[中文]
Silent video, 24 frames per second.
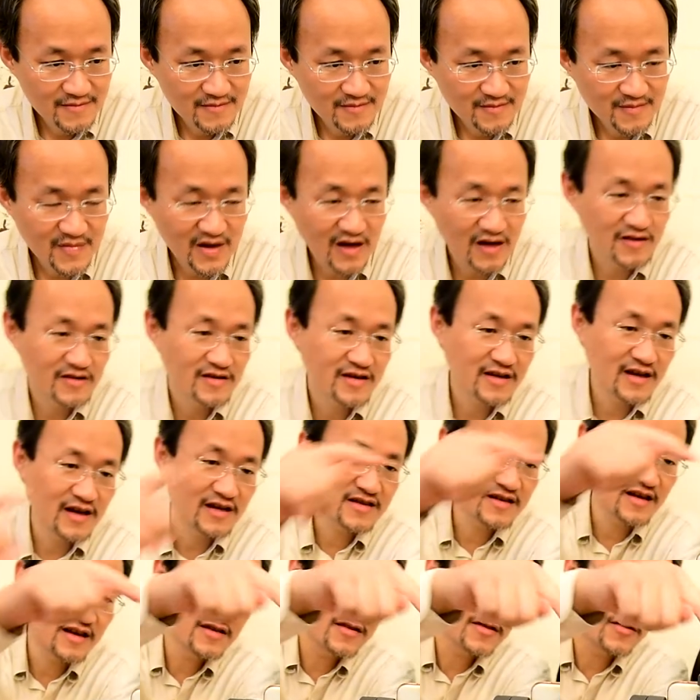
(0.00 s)
然后呢，它
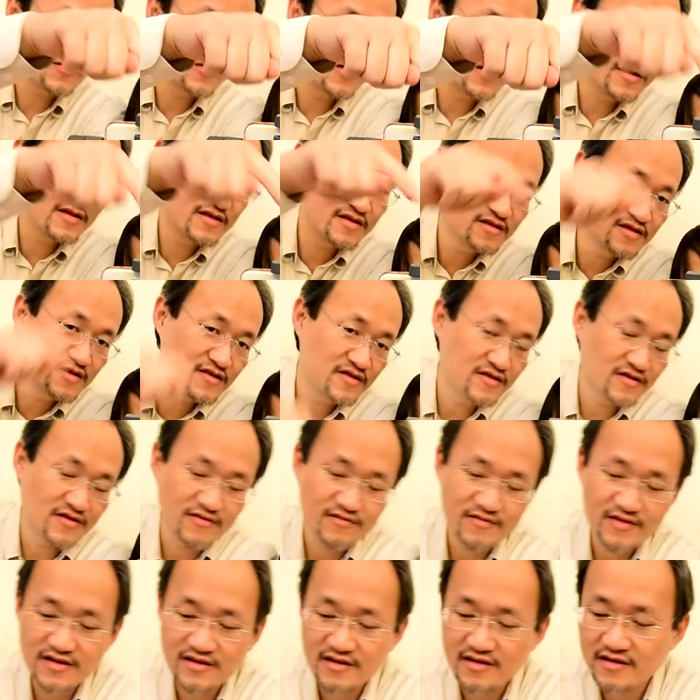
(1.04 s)
三轴稳定器有了
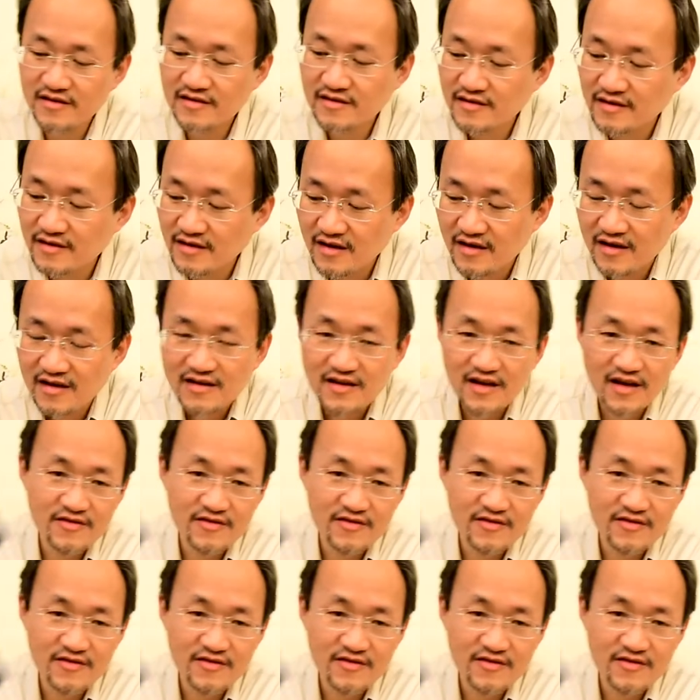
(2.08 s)
问题。它